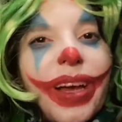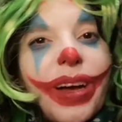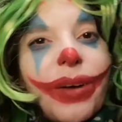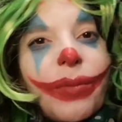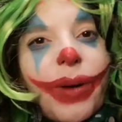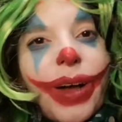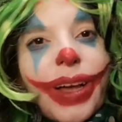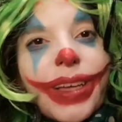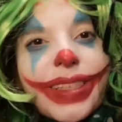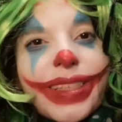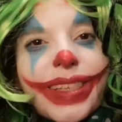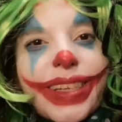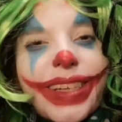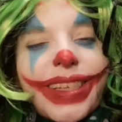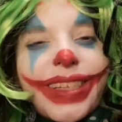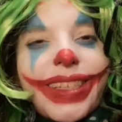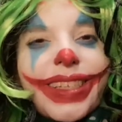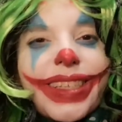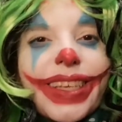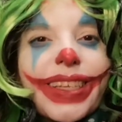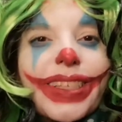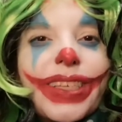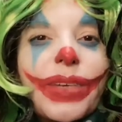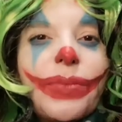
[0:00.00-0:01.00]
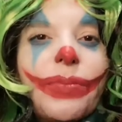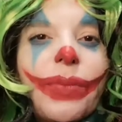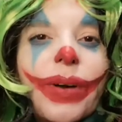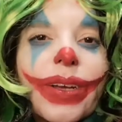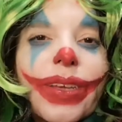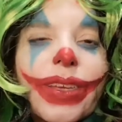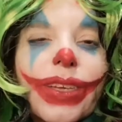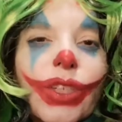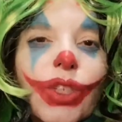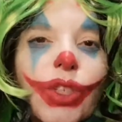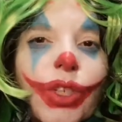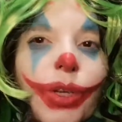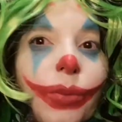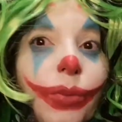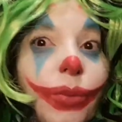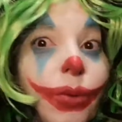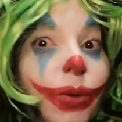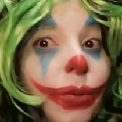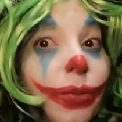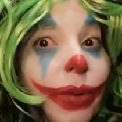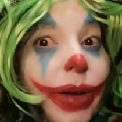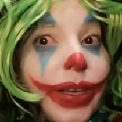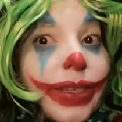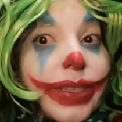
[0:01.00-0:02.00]
Bazıları istediği makyaj
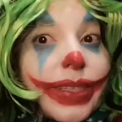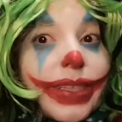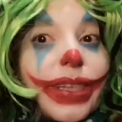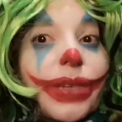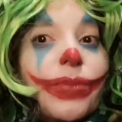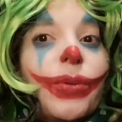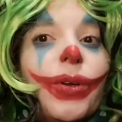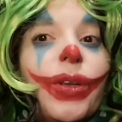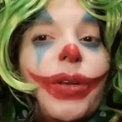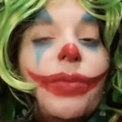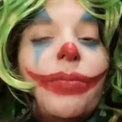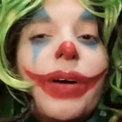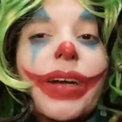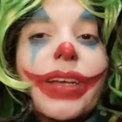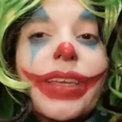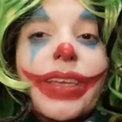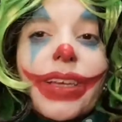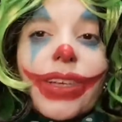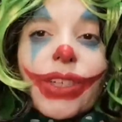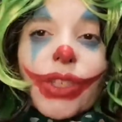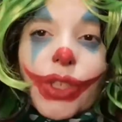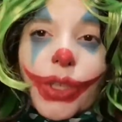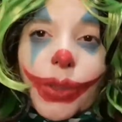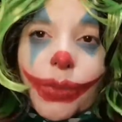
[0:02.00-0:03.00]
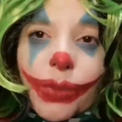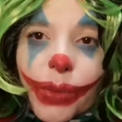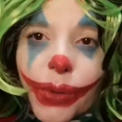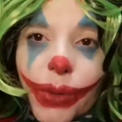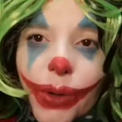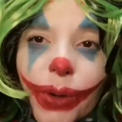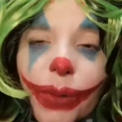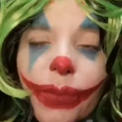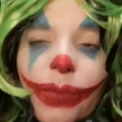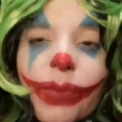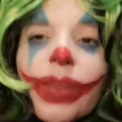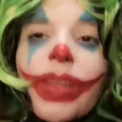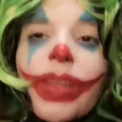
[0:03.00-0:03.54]
yapıyor. Bazıları böyle makyaj yapıyor.